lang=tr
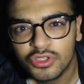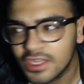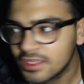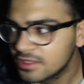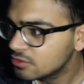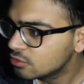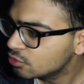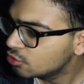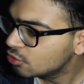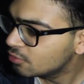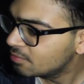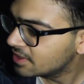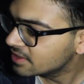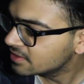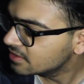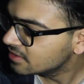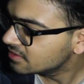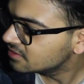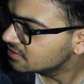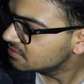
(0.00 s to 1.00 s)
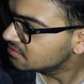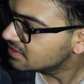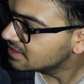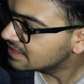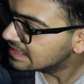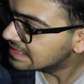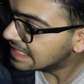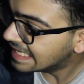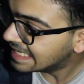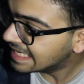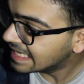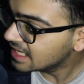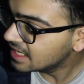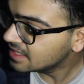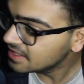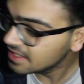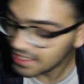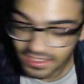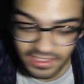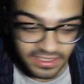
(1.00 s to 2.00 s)
saattir otoparktayız şimdi ne
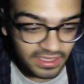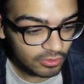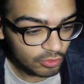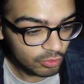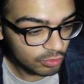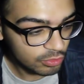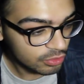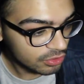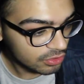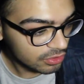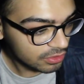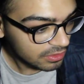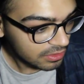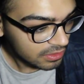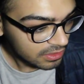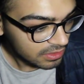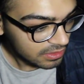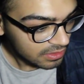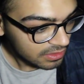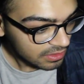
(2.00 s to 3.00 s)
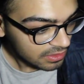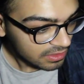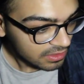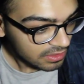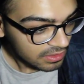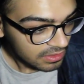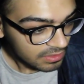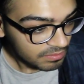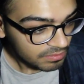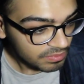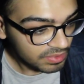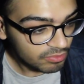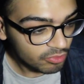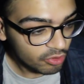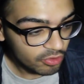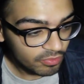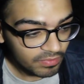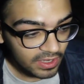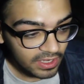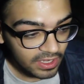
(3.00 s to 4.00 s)
gelen ne giden oldu.
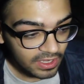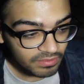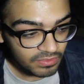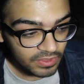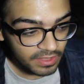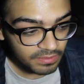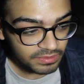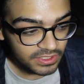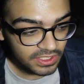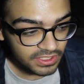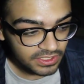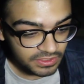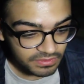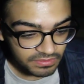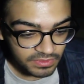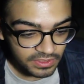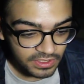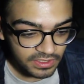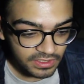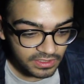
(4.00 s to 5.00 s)
Bilmiyorum bakalım ne yapacağız şimdi.